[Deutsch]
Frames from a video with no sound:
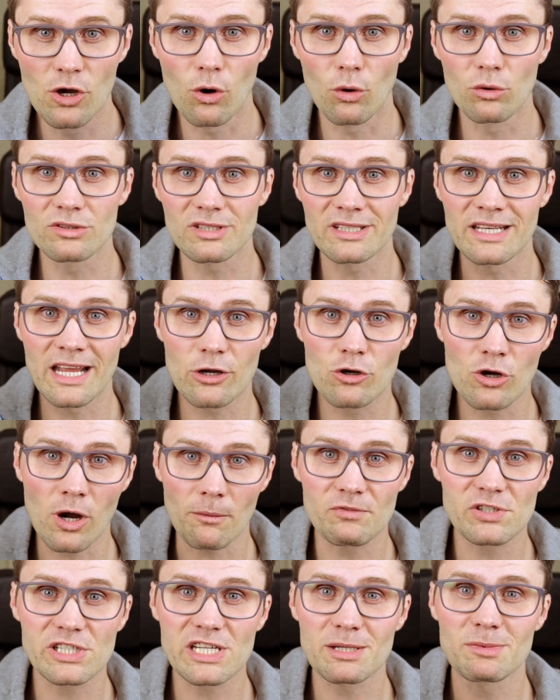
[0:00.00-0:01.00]
und in der
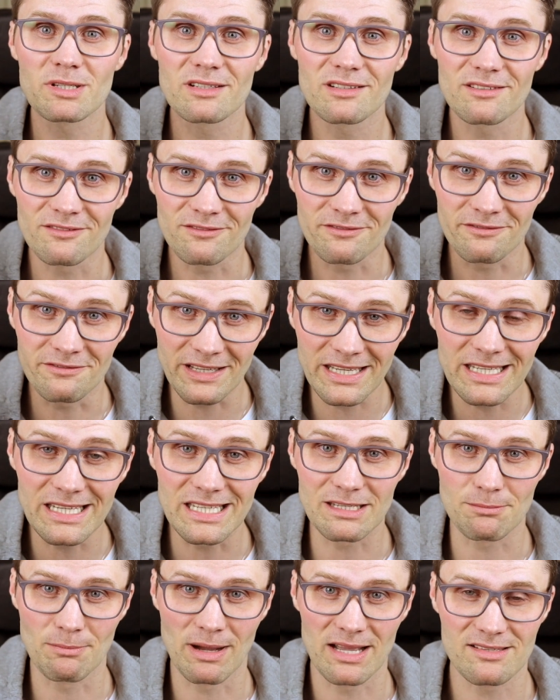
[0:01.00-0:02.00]
Kopfstimme
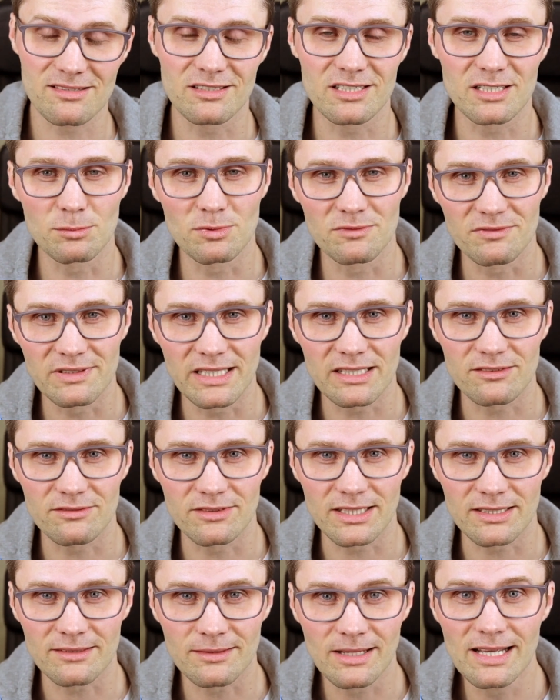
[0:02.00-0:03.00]
wenig Masse, die bewegt
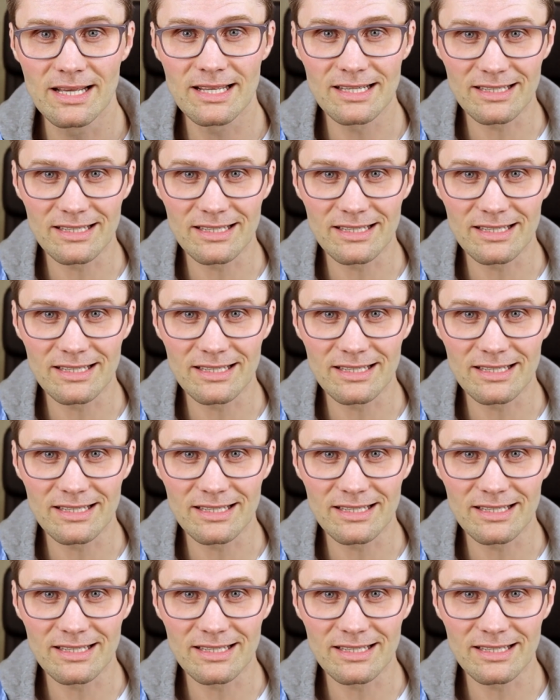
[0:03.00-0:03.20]
wird.